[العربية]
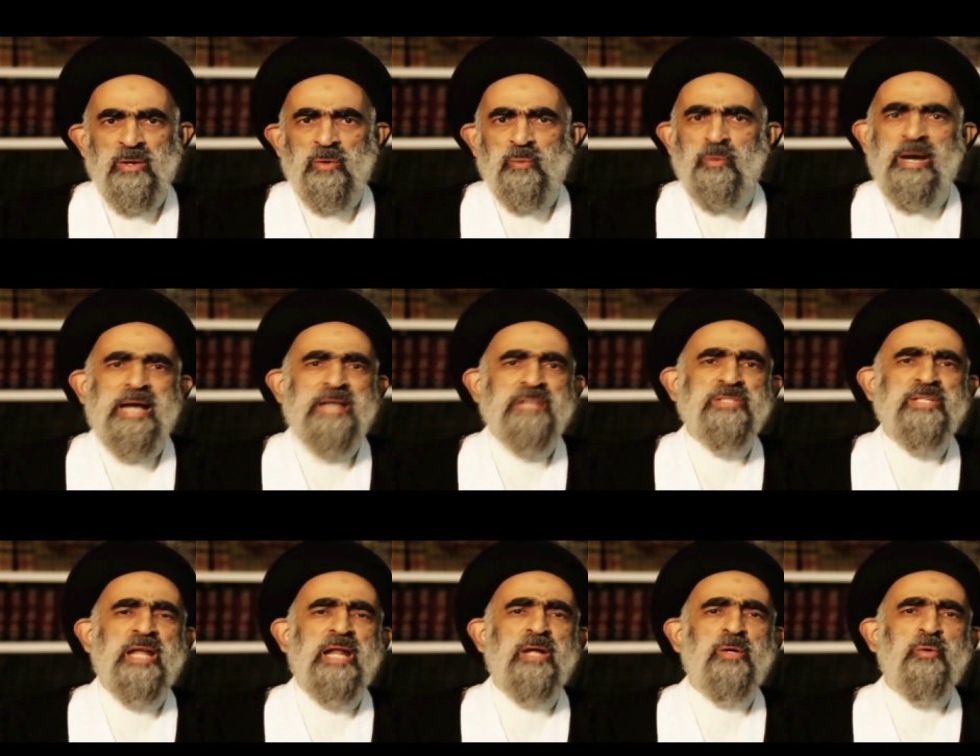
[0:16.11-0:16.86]

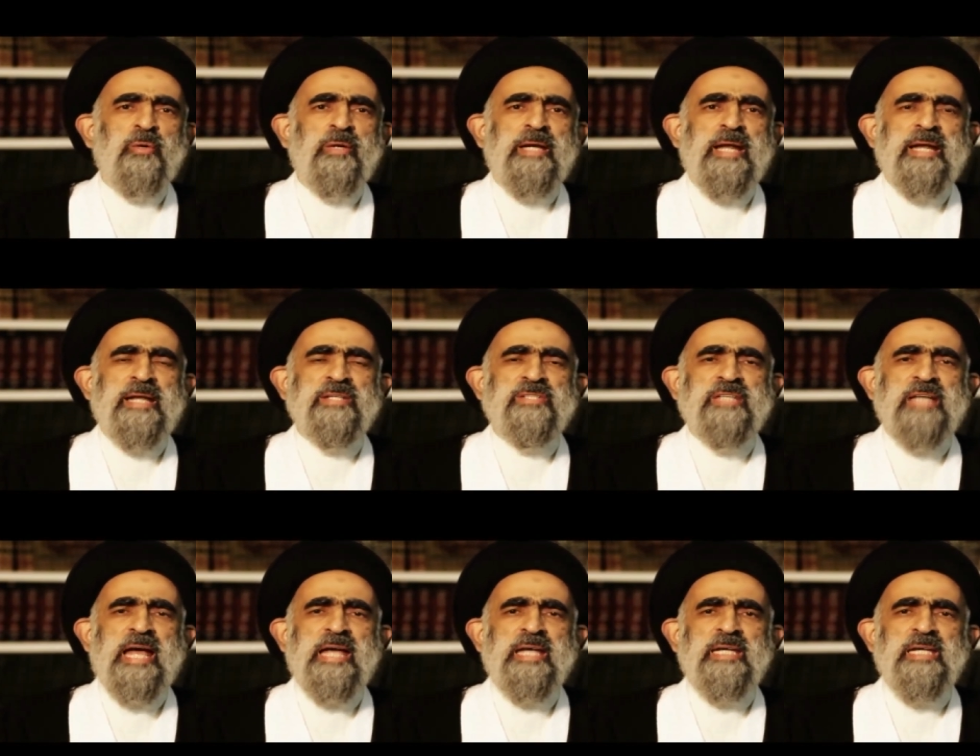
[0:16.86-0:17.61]
وأسر كل
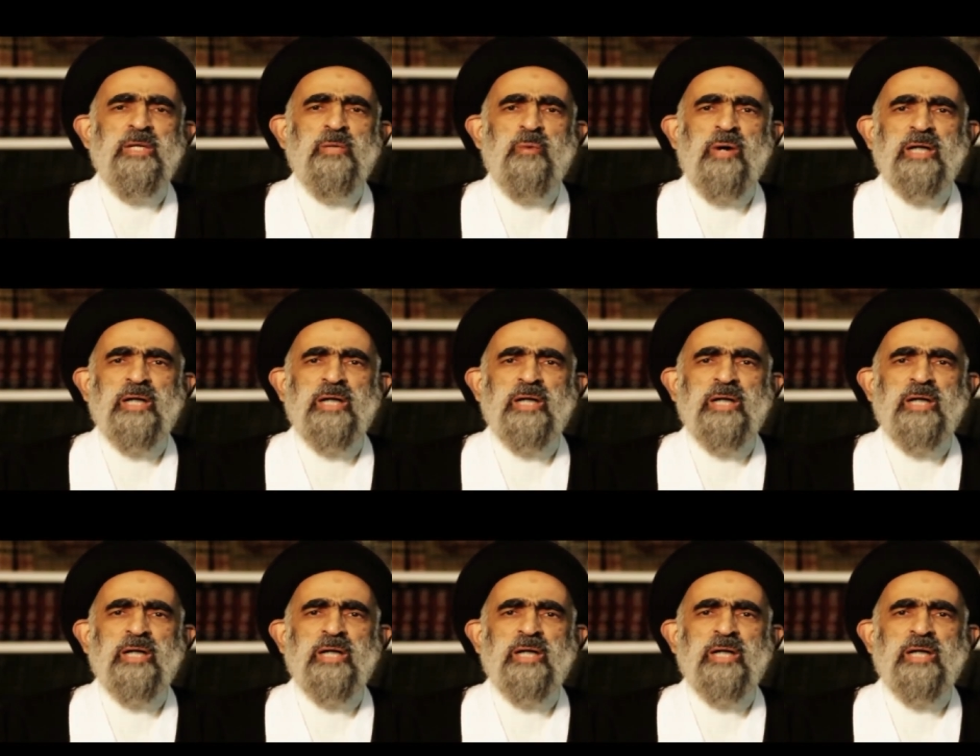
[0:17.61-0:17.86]
نسائه